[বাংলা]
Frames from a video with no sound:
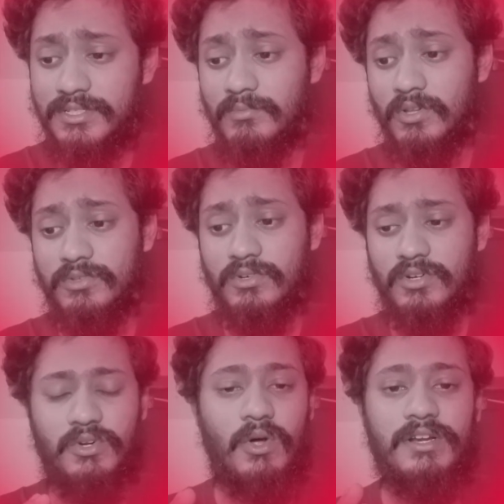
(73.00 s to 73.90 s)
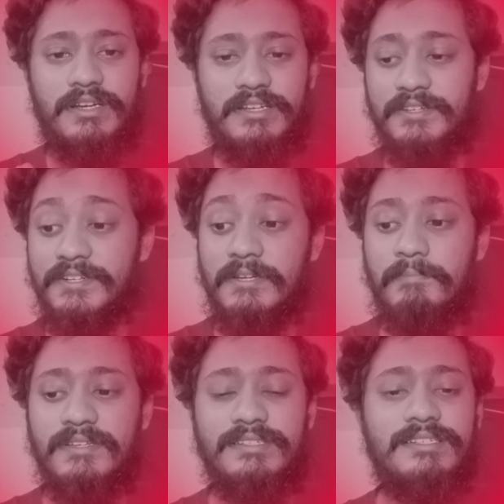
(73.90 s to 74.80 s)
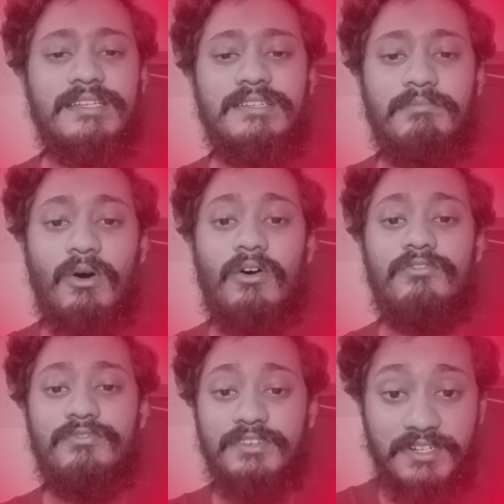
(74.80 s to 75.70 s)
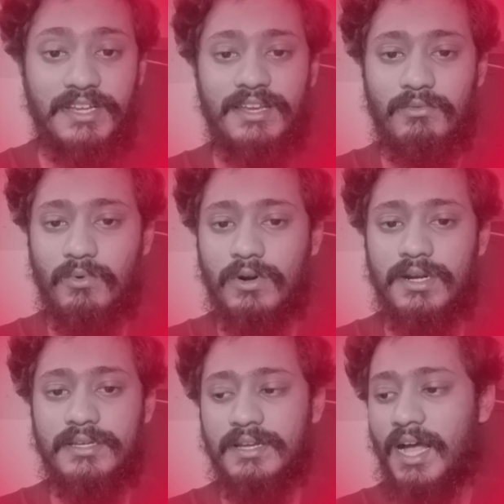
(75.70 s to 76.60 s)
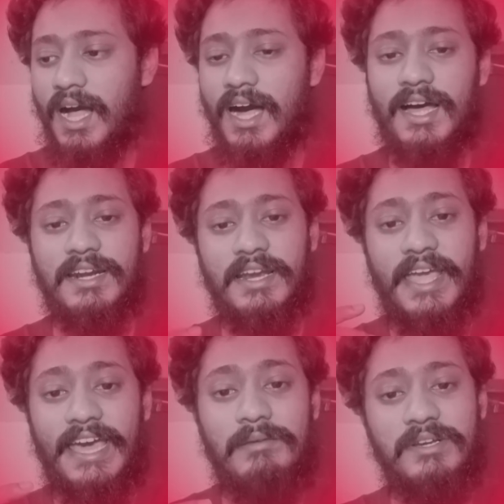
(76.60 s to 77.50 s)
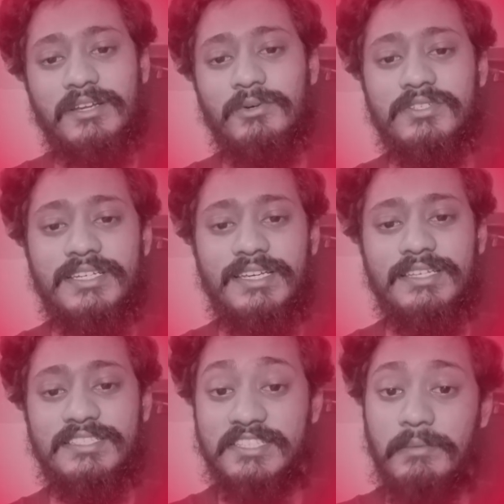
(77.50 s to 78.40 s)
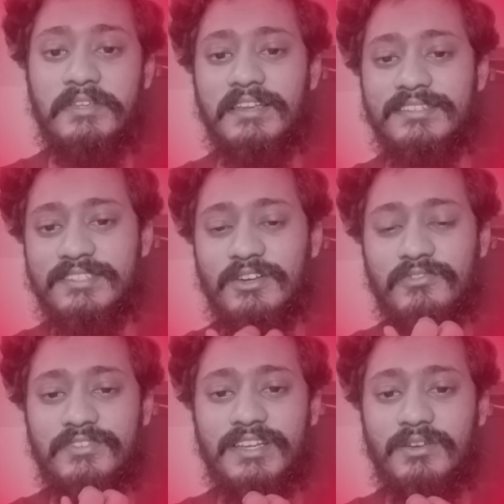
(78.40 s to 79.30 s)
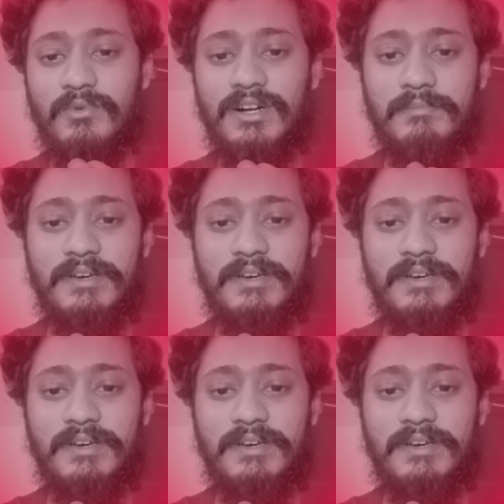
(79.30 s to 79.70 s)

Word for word: হচ্ছে মূলত নন রিপ্রেজেন্টেটিভ অফ রিয়েল ওয়ার্ল্ড আর অ্যানিমেটা হচ্ছে সেমি রিয়েলিস্টিক অফ রিয়েল ওয়ার্ল্ড